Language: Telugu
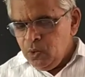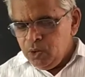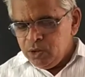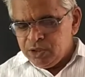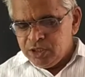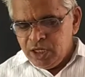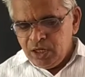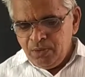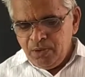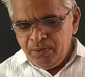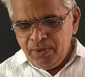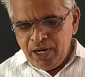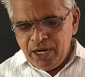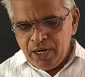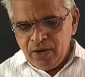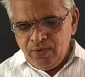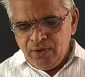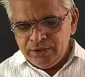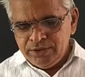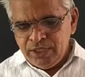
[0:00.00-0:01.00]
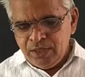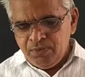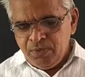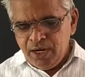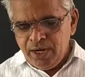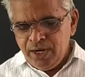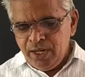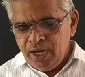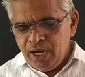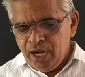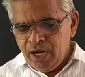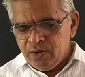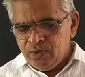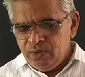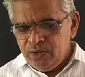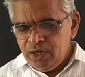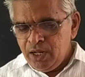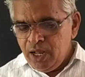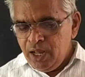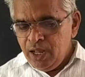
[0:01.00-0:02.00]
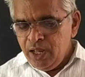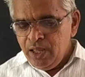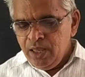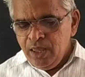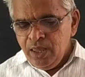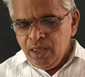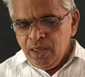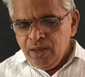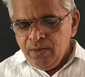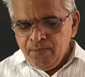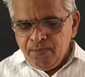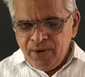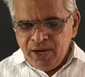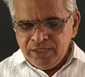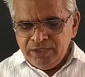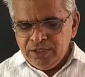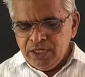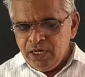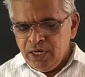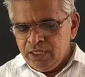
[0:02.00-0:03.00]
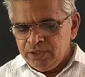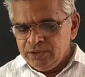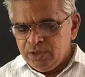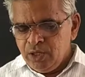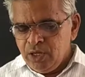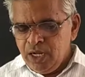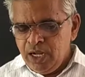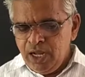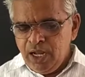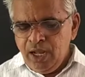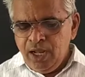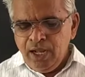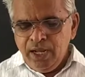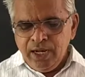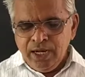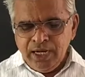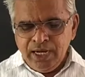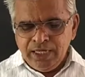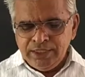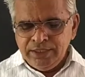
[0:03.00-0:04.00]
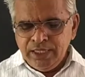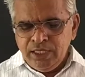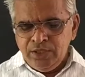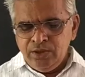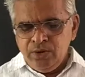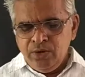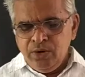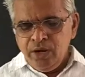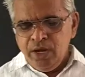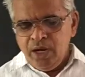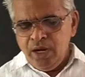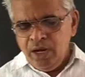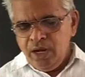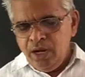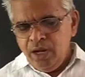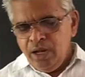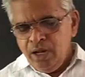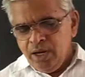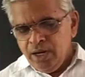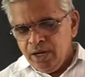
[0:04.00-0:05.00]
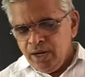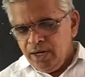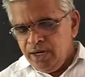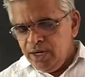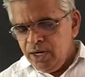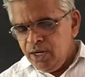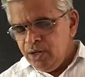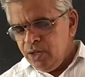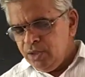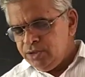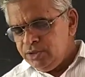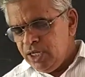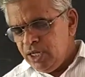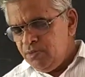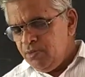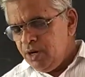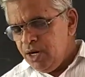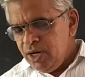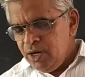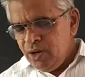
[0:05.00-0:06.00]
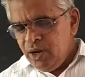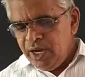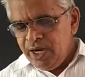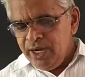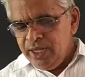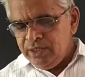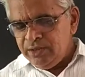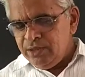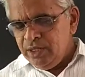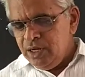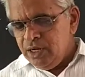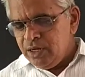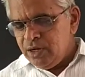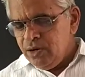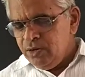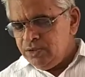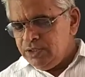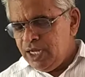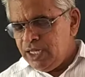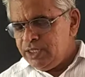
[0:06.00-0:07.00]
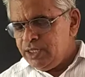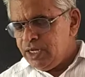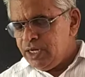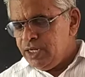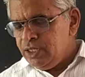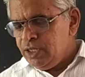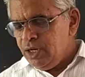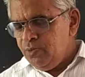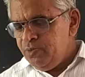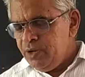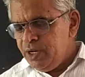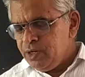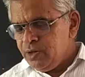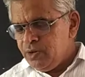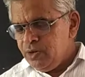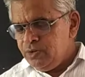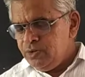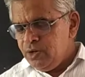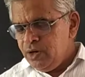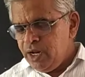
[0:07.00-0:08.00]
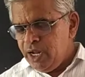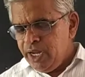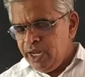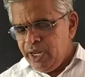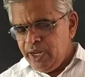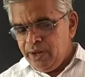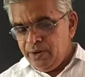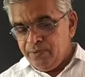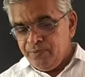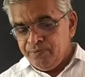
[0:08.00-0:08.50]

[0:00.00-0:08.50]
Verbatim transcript: ఉత్తమ మానవ జన్మలనే కాకుండా పక్షిరాజుగా గజేంద్రుడిగా ఎన్నెన్నో జన్మలను ఆయన ఎత్తినట్లు జాతక కథలు పేర్కొంటున్నాయి